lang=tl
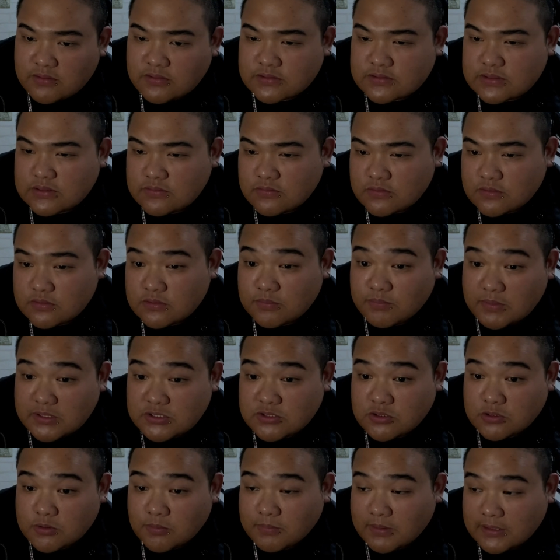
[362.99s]
Siguro
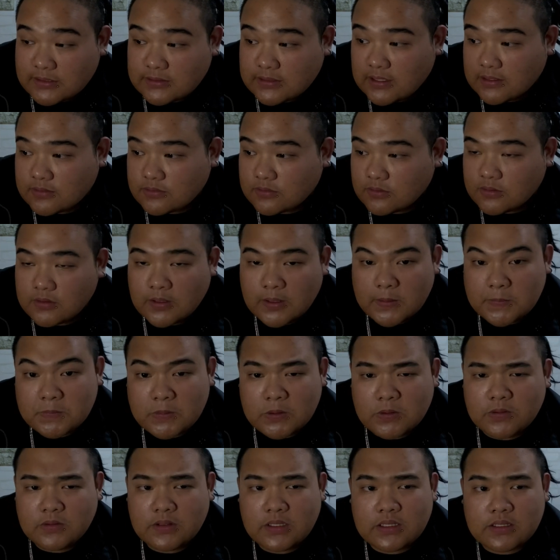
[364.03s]
medyo tumagtag to.
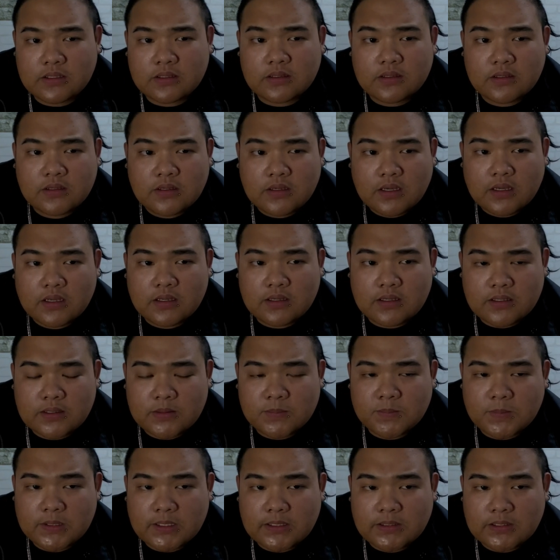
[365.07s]
Pero hindi. Uh,
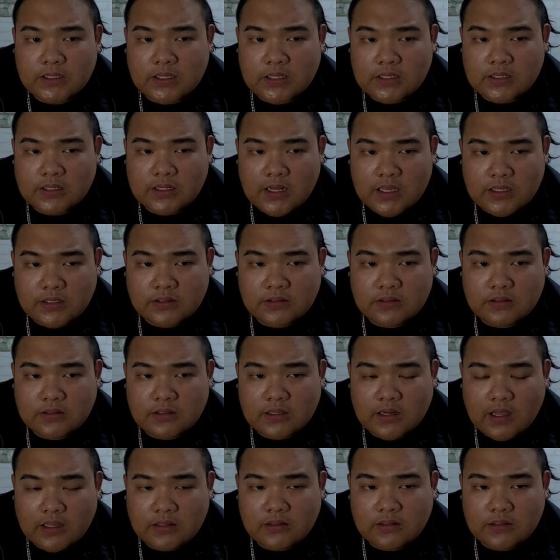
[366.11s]
maganda ang ride,
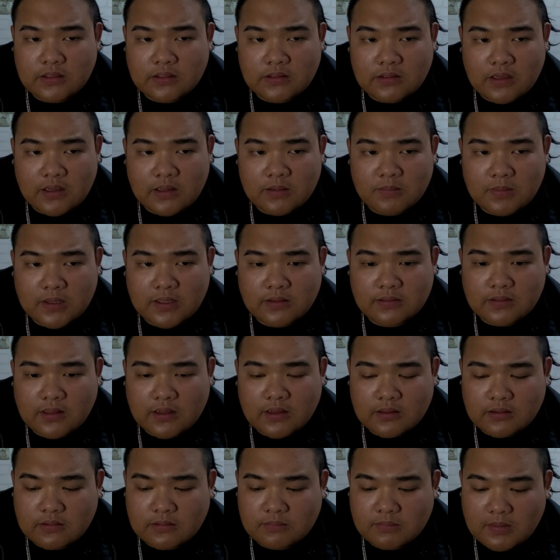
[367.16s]
riding niya. Maganda
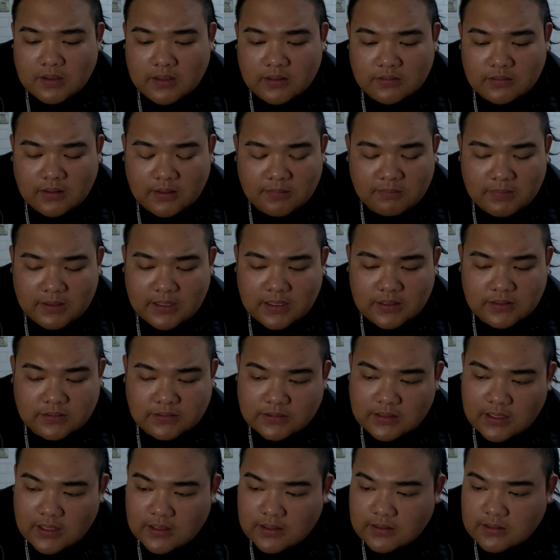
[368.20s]
ang maganda
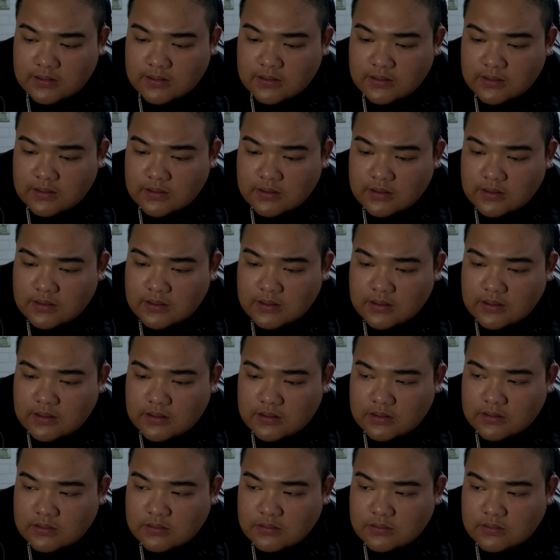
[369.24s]
managtag
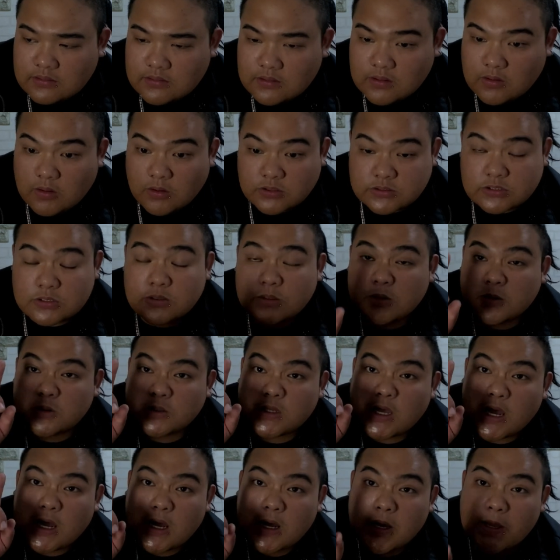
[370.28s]
And also,
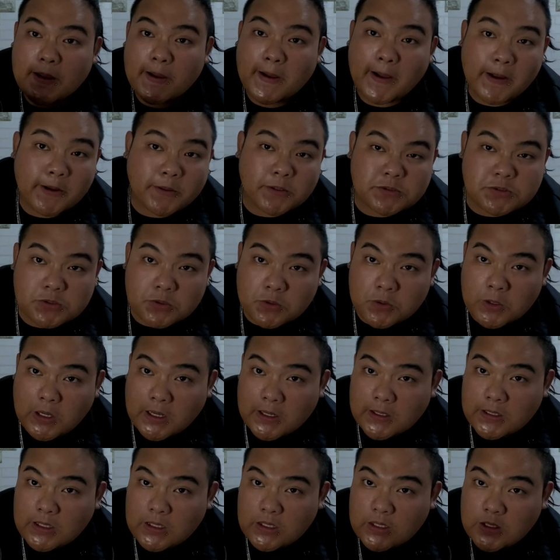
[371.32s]
uh, gusto ko
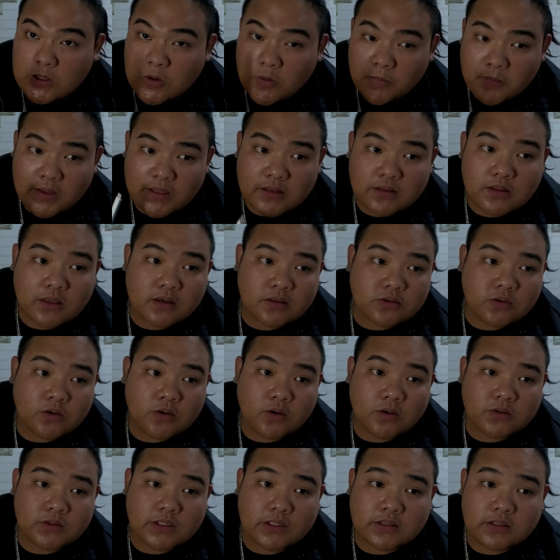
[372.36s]
lang i-comment ang
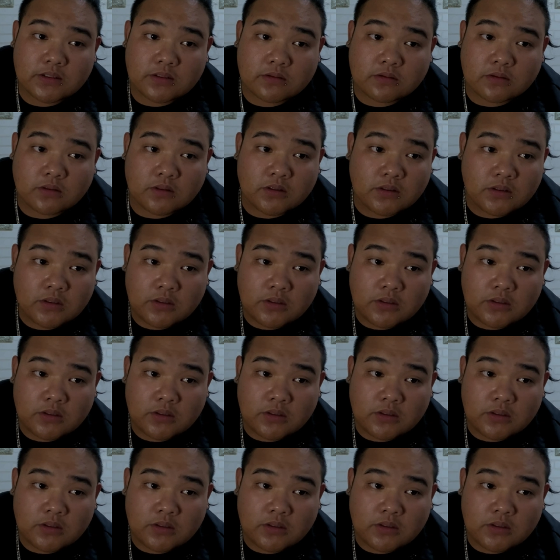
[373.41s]
Toyota dito.